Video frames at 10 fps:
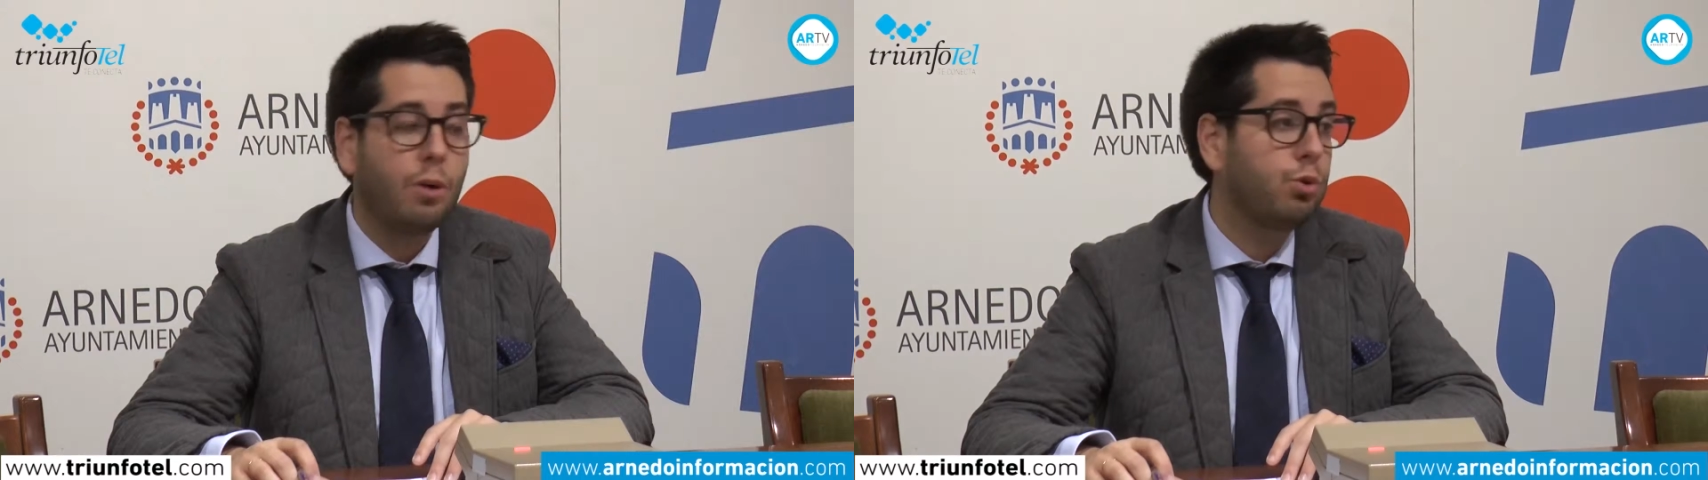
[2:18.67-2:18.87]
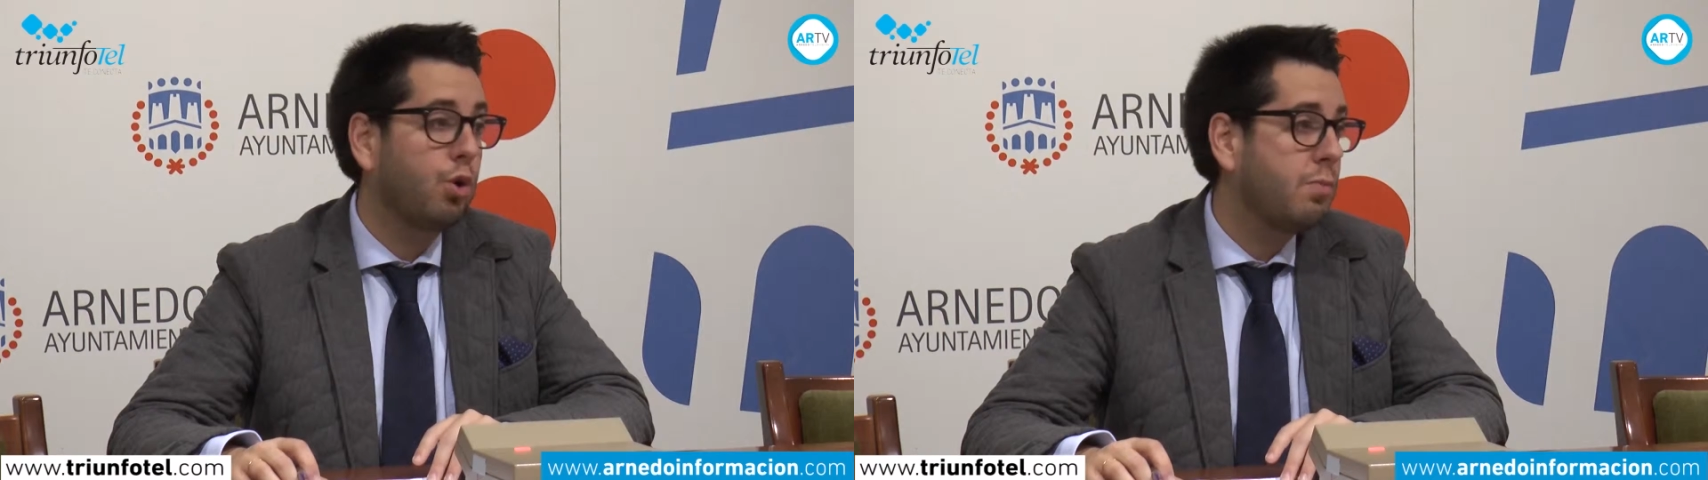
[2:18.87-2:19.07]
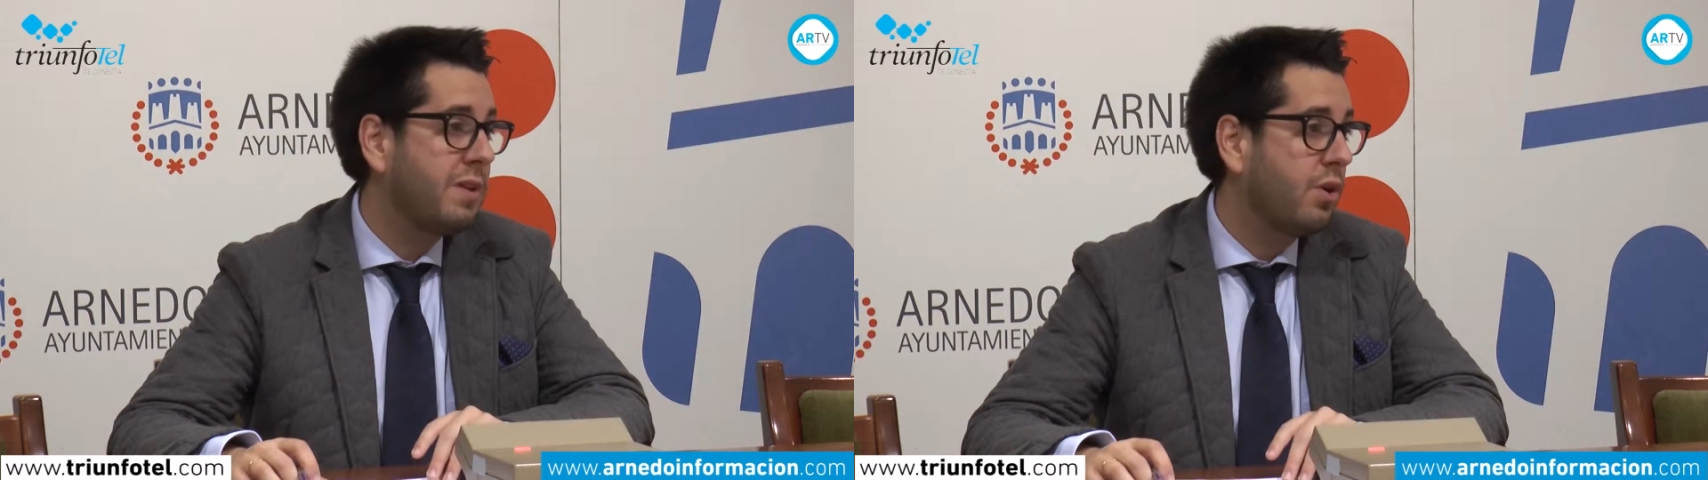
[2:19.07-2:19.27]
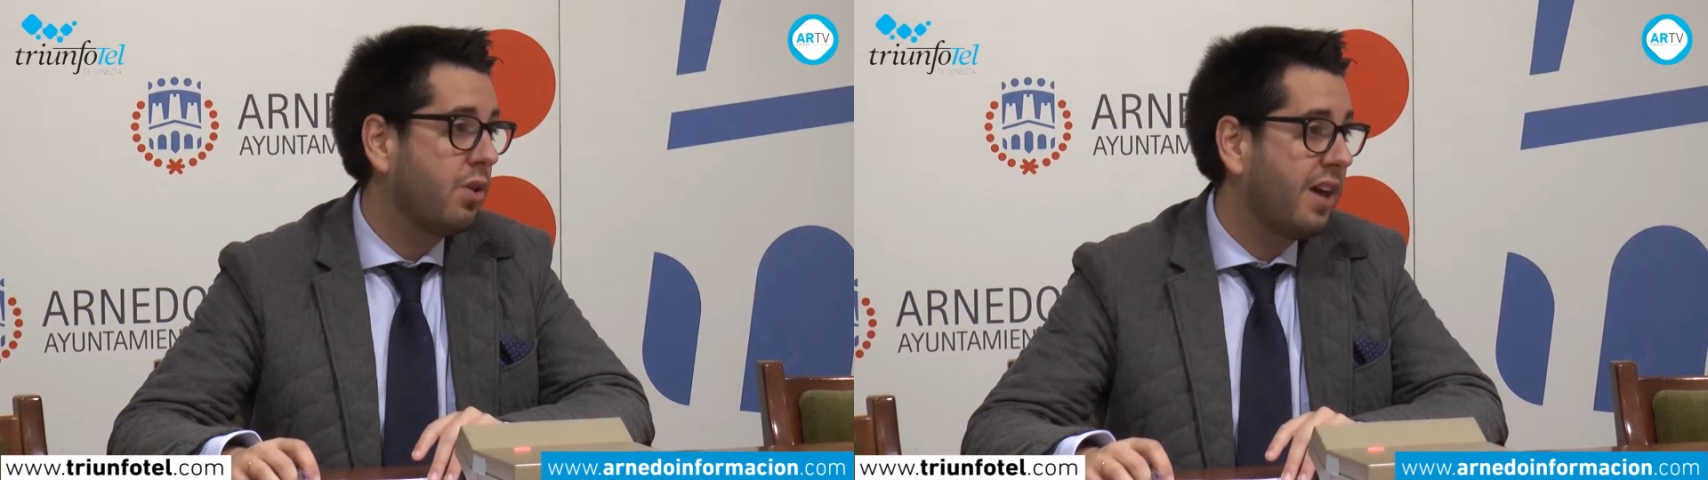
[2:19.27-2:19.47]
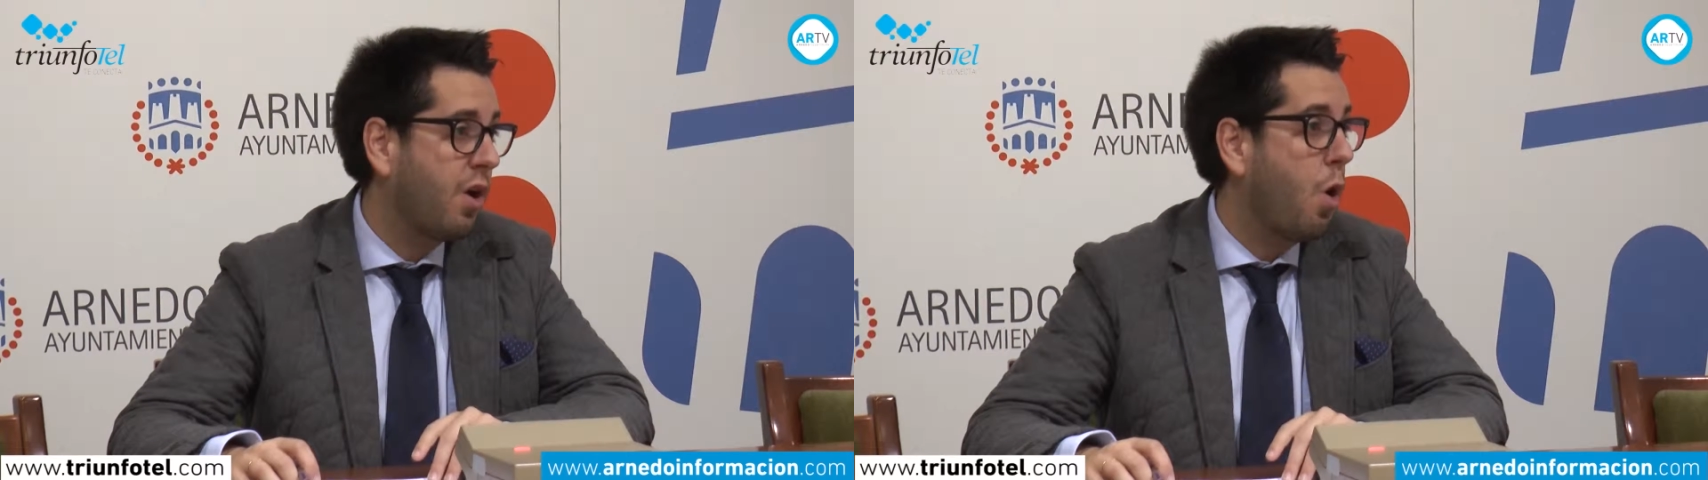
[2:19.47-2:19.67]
Autonómico de